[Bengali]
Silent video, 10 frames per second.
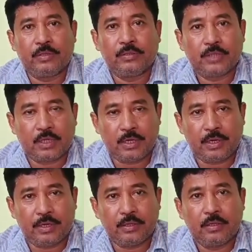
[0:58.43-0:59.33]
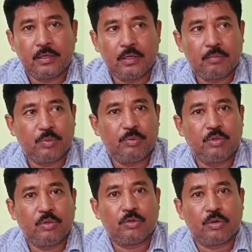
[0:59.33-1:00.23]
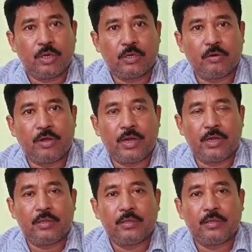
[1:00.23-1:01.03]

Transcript: সেখানে বিভিন্ন ধরনের হয়রানি